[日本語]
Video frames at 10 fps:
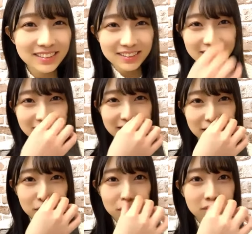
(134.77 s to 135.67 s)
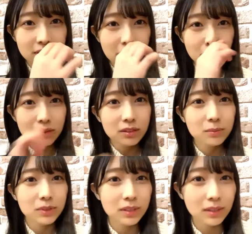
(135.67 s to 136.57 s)
そそれはねどうなんやろって
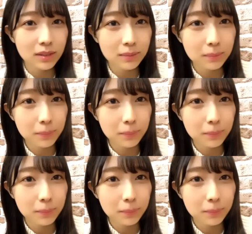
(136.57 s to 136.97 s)
思いながら